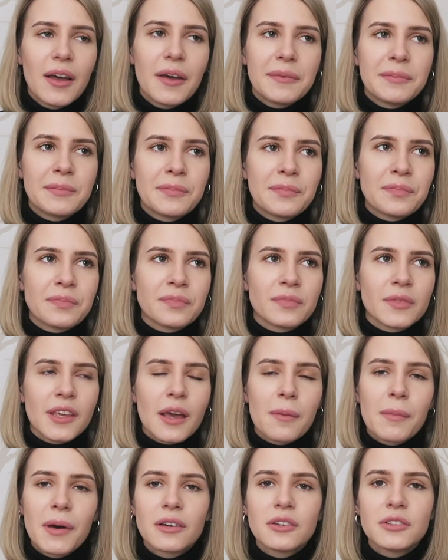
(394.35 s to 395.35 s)
うん、
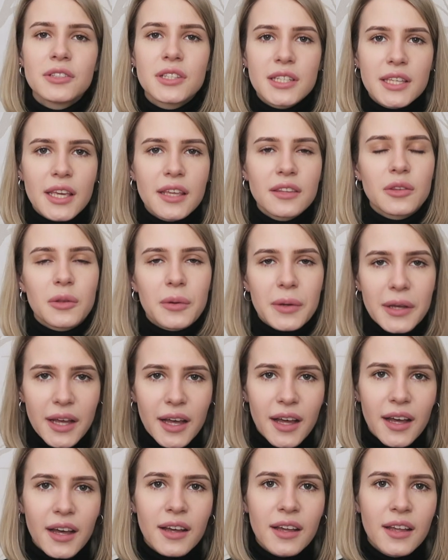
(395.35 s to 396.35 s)
山口県と
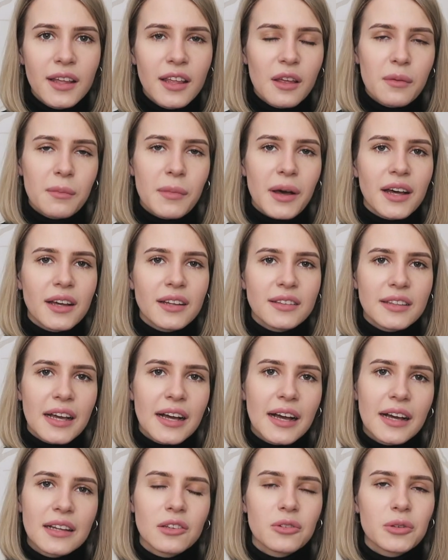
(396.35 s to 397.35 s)
か、まあ、
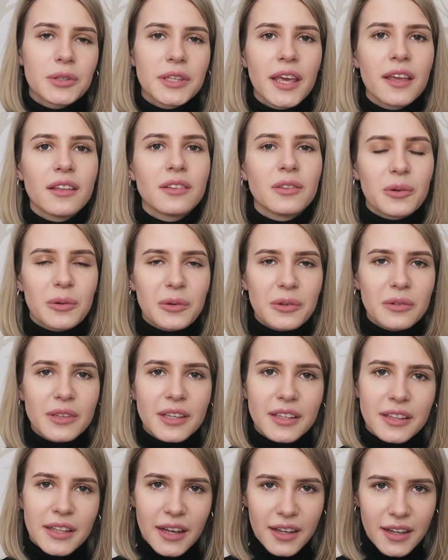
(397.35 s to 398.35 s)
長野県の
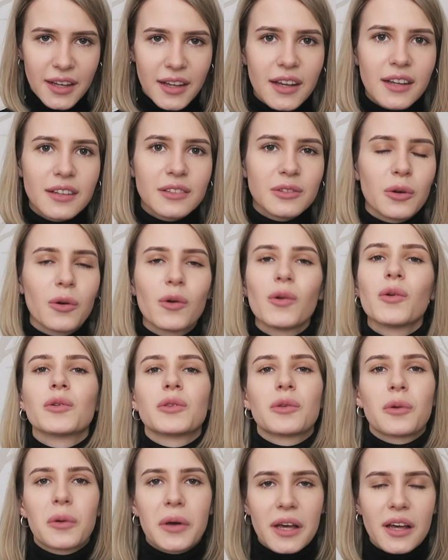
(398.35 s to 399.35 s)
田舎の方
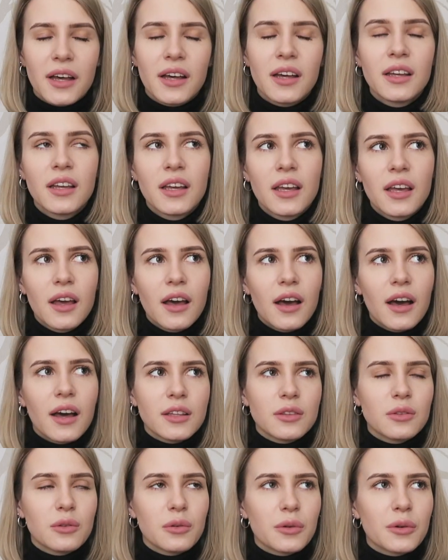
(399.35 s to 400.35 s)
とか
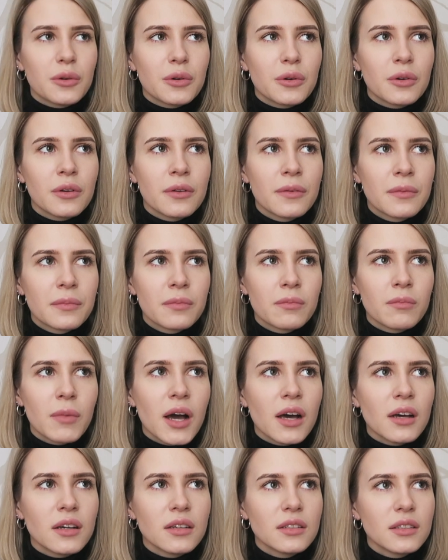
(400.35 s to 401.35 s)
あと、
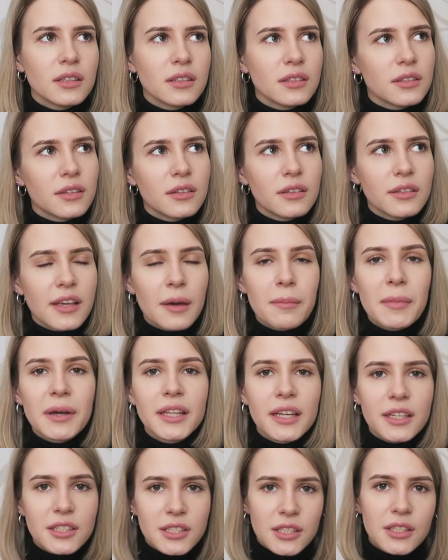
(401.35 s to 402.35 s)
まあ、山
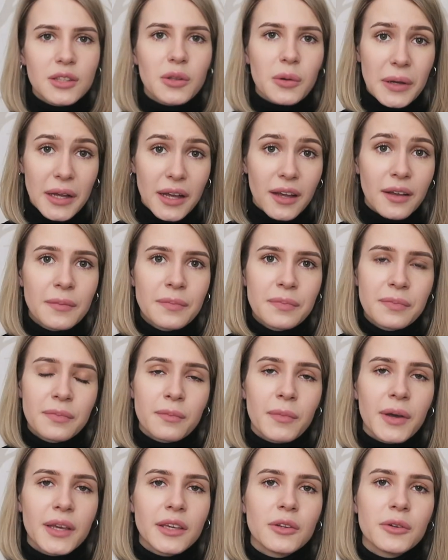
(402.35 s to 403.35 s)
梨とか、
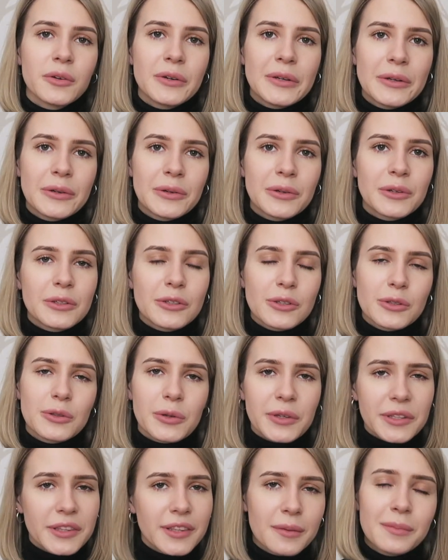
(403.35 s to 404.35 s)
まあ、いろいろちょっ
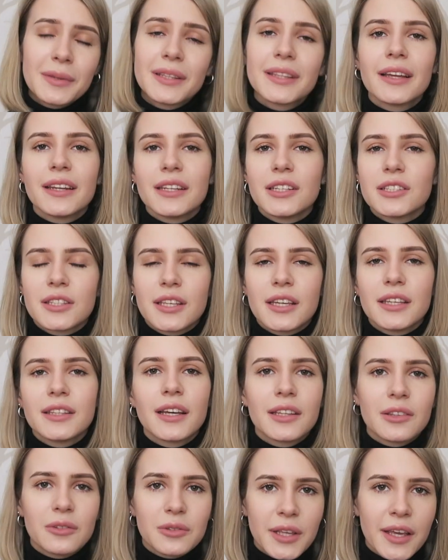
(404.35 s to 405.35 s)
と行ってみたりしてい
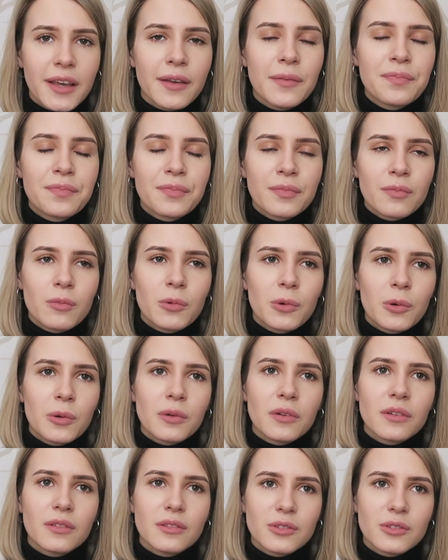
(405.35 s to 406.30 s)
たのでも